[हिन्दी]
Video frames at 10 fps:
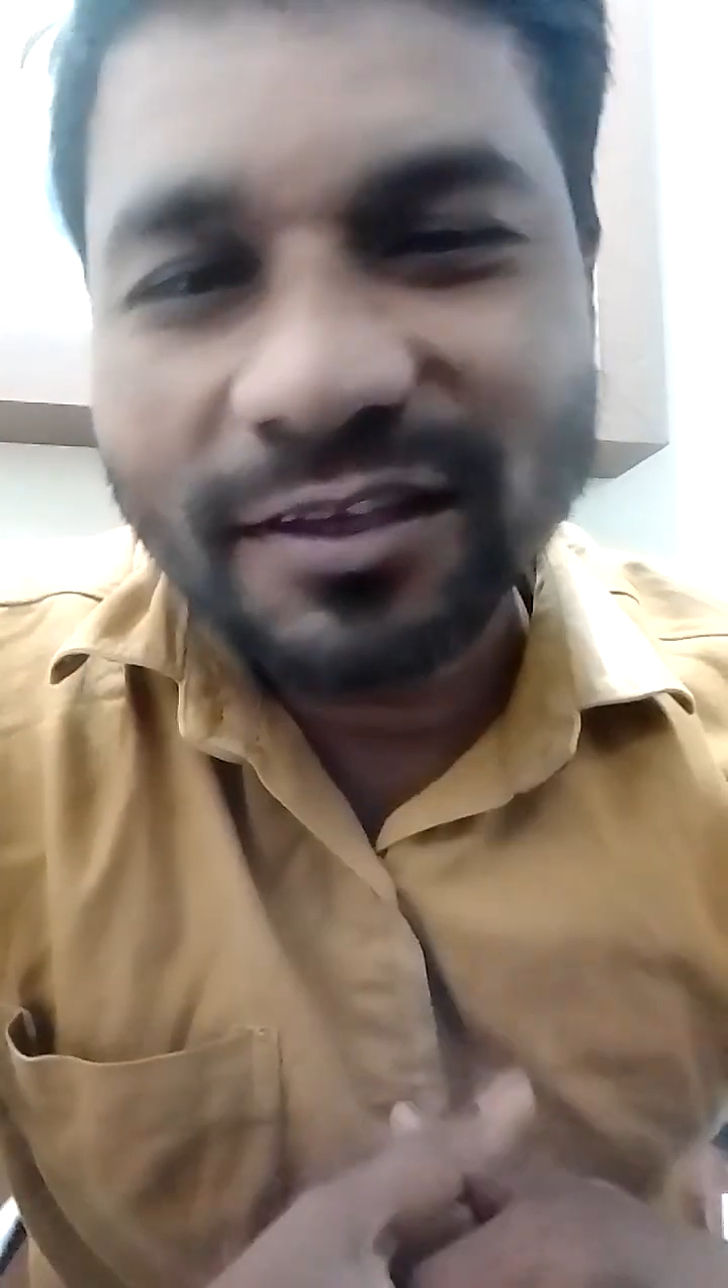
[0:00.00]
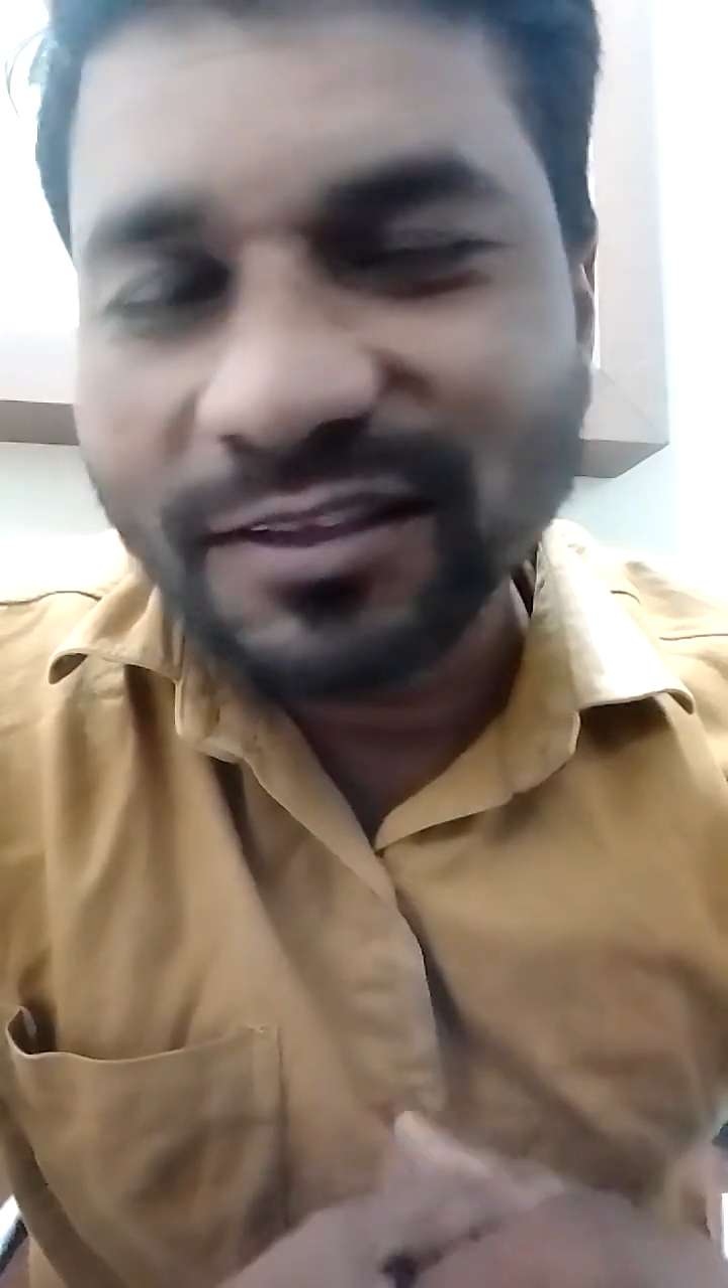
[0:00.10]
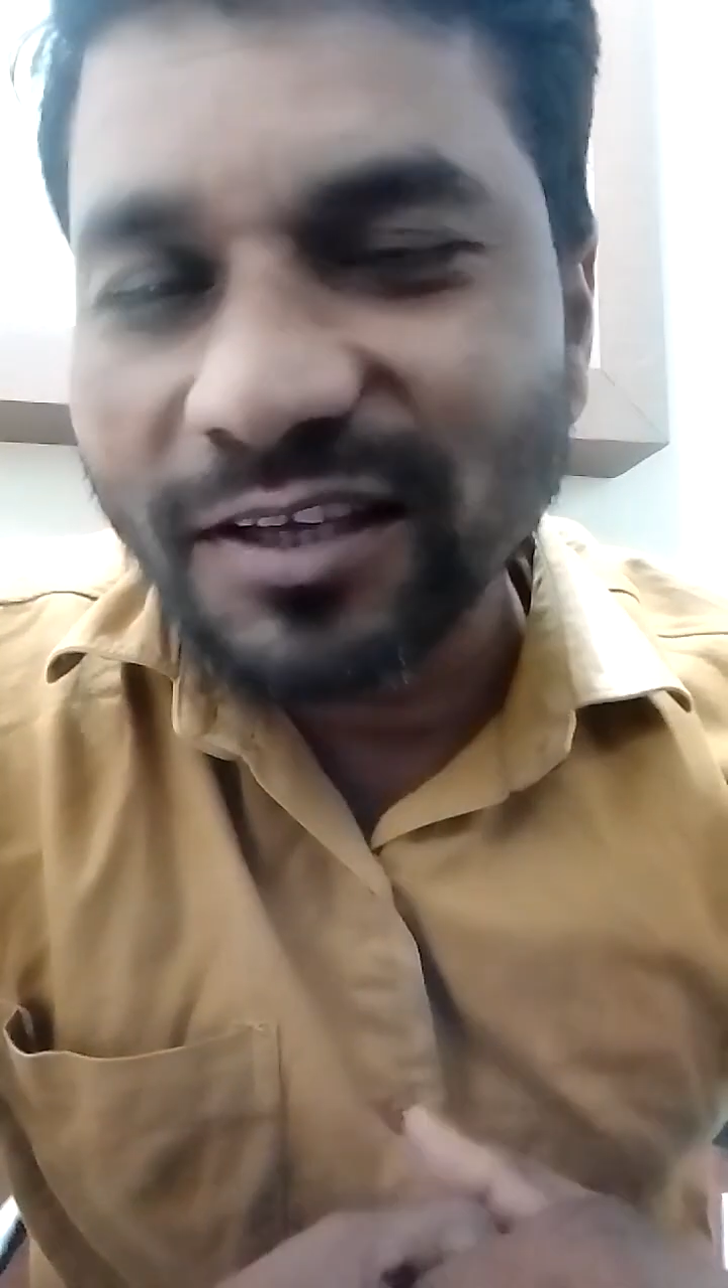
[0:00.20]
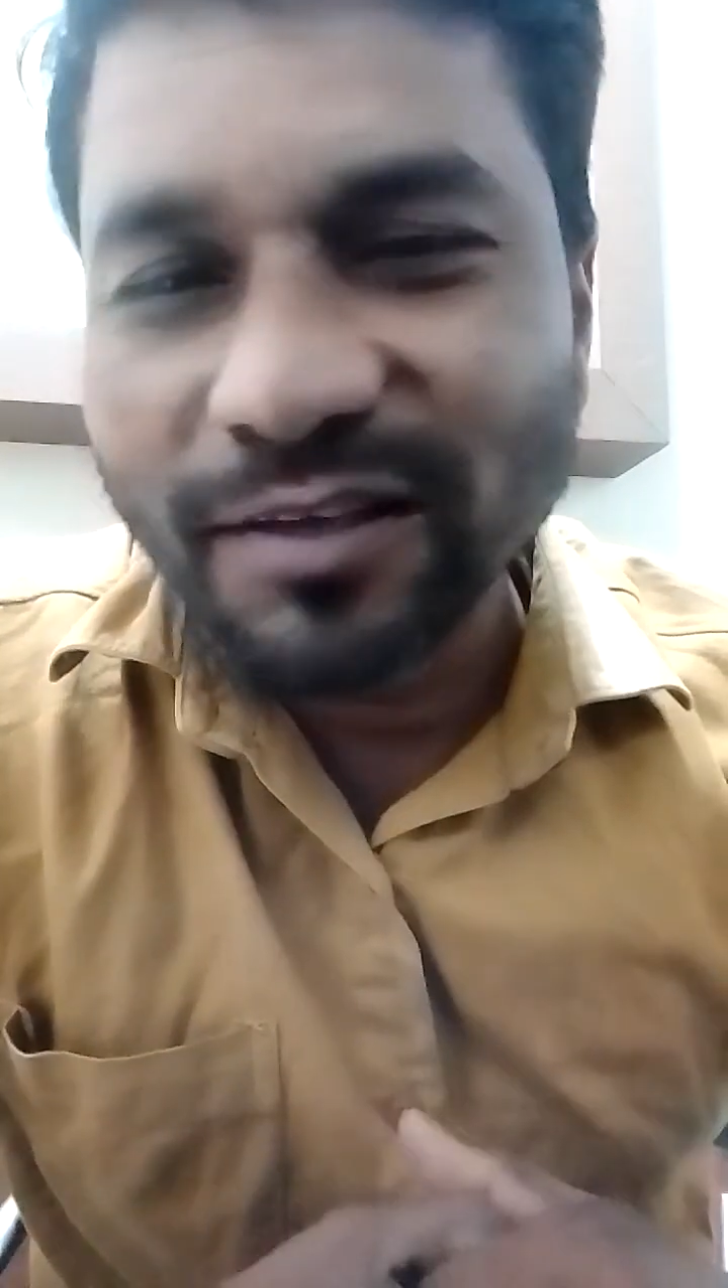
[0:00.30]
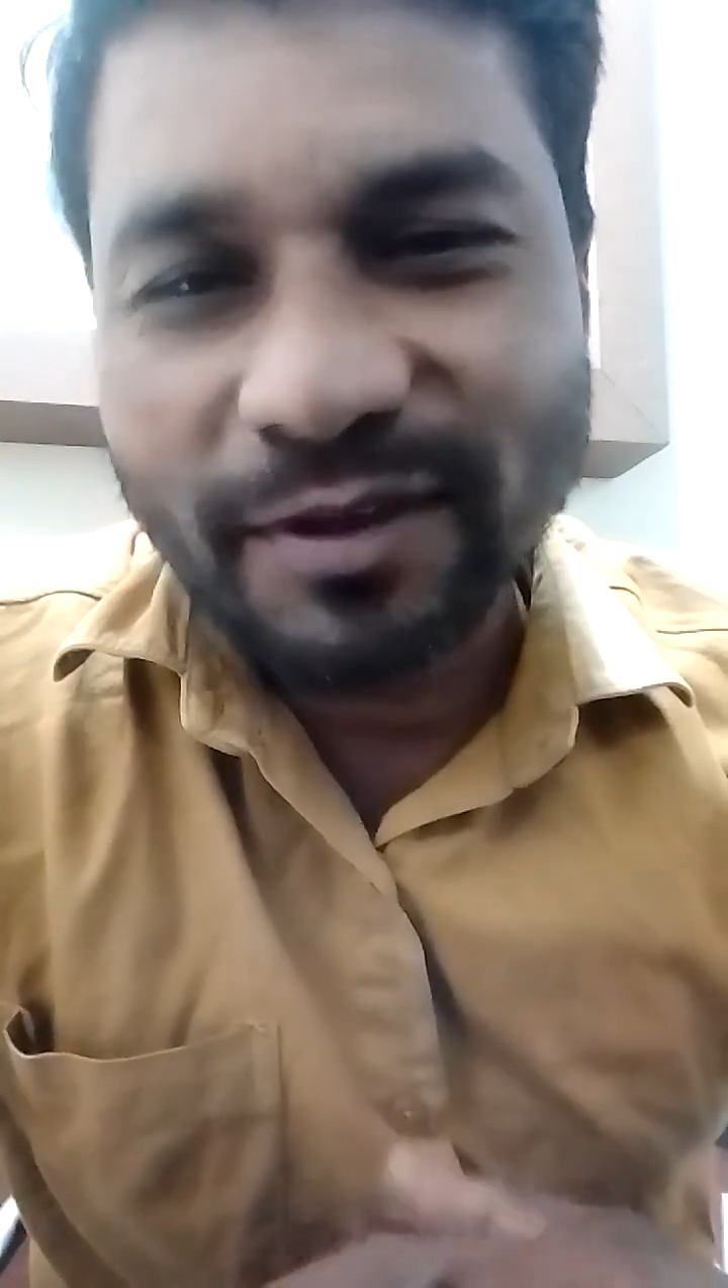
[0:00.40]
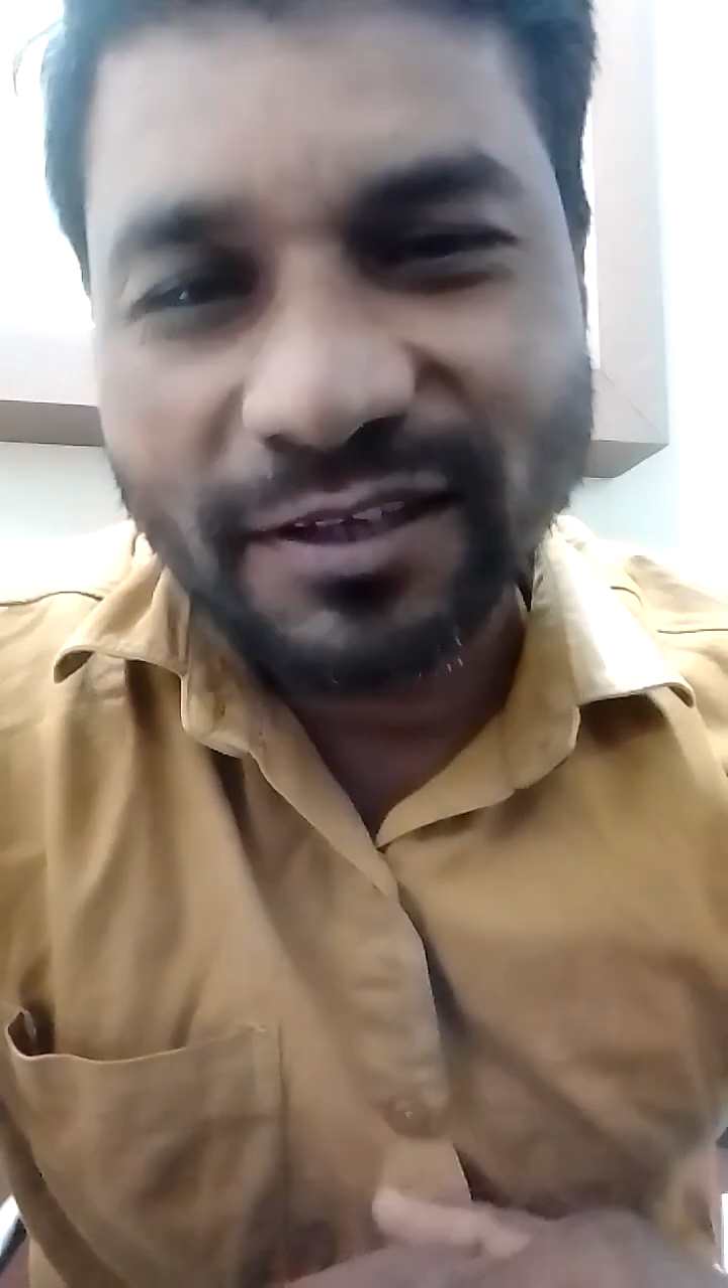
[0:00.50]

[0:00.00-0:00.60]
निर्दयी